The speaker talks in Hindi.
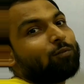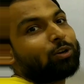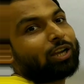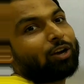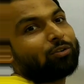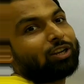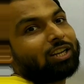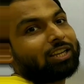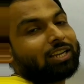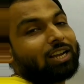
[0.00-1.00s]
वो क्या होने
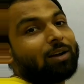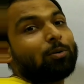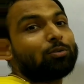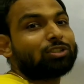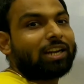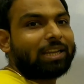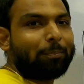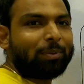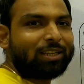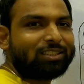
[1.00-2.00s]
लगेगा उसका
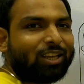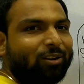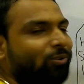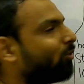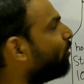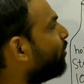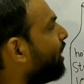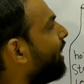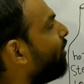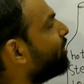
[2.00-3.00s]
टेम्परेचर लो हो
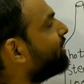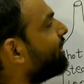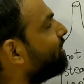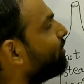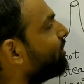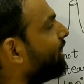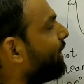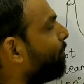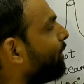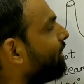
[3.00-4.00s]
रहा है और जैसे उसका
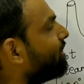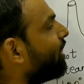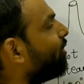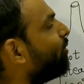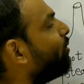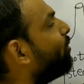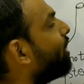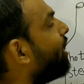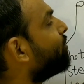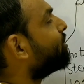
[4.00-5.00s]
टेम्परेचर लो
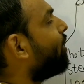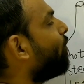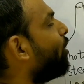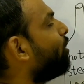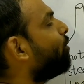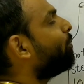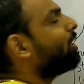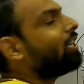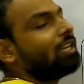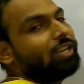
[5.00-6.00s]
होगा उसका वॉल्यूम
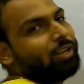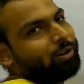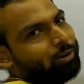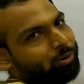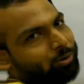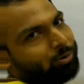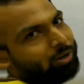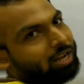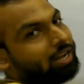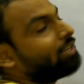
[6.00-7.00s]
भी लो
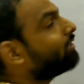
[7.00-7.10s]
होगा